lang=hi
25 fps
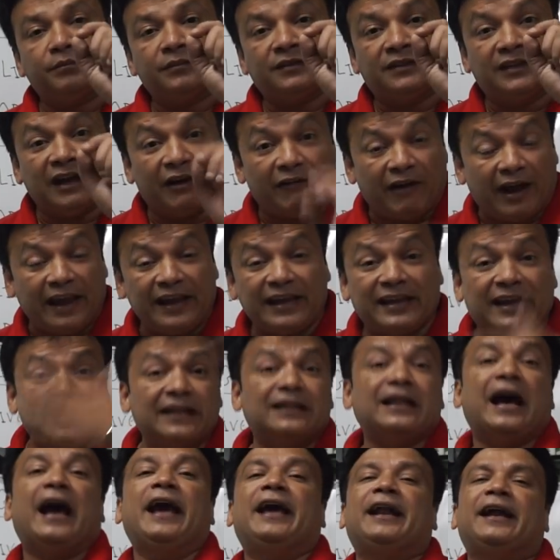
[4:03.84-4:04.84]
दवाई के
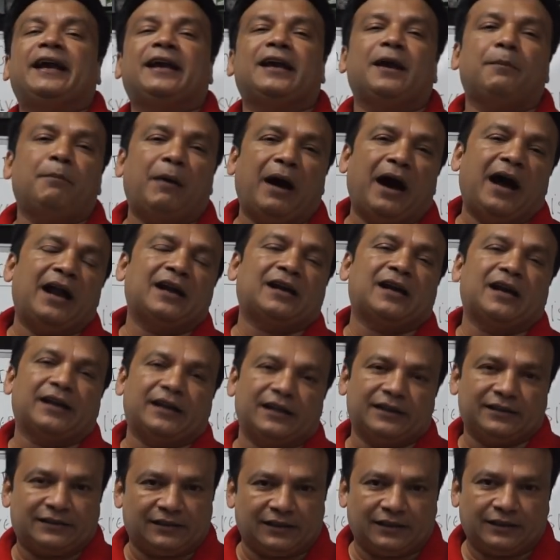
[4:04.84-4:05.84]
दायरे के बाहर का
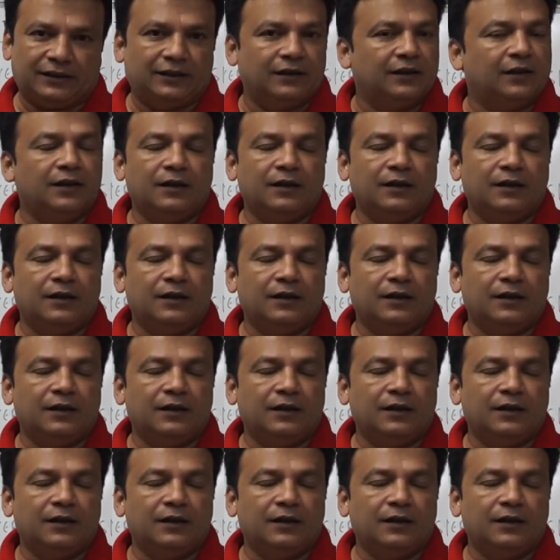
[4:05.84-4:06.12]
केस है